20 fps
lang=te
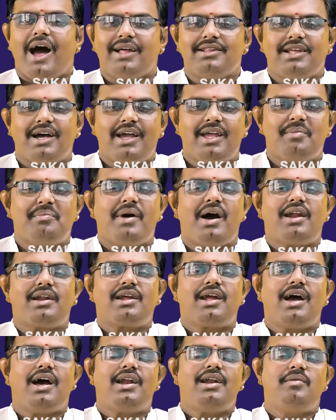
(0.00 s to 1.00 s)
ఆదాయ
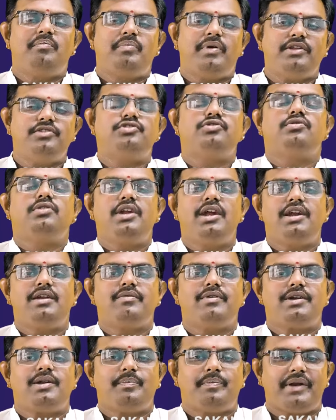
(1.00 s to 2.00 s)
మార్గాల్ని
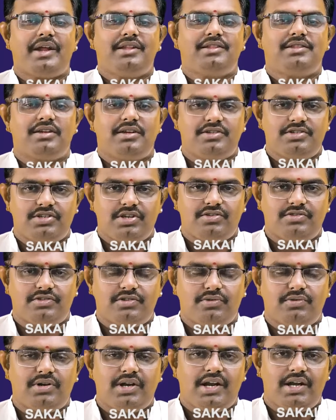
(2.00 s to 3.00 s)
పెంచుకునేటువంటి ప్రయత్నం
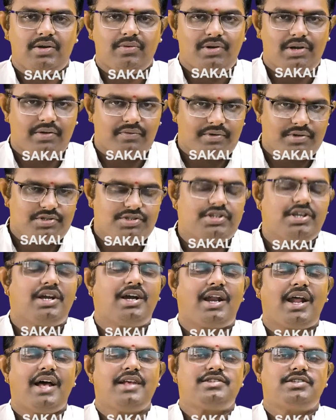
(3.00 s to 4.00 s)
చేస్తూ ఉండేటువంటి
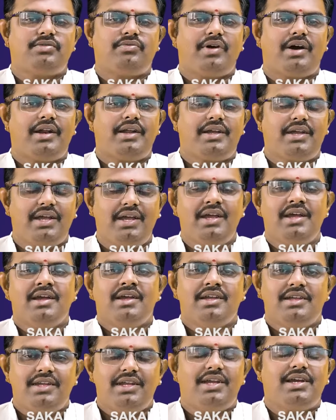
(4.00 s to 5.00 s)
వృశ్చిక రాశి వారికి
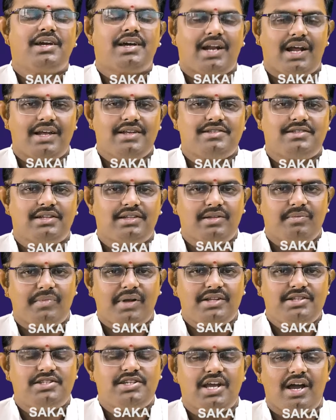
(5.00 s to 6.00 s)
ఈ గ్రహస్థితి
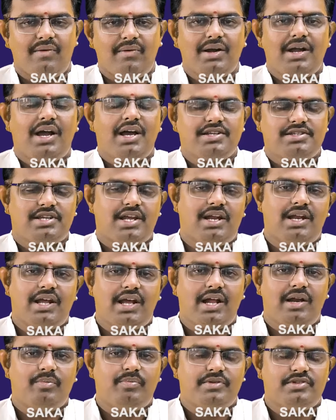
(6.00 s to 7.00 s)
మంచి అవకాశాలను
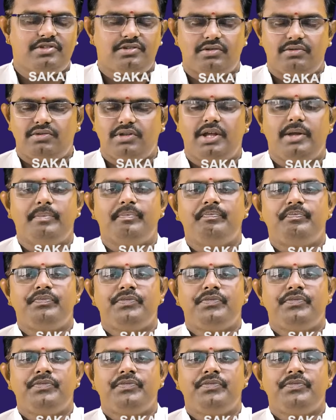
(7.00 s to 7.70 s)
కల్పిస్తుంది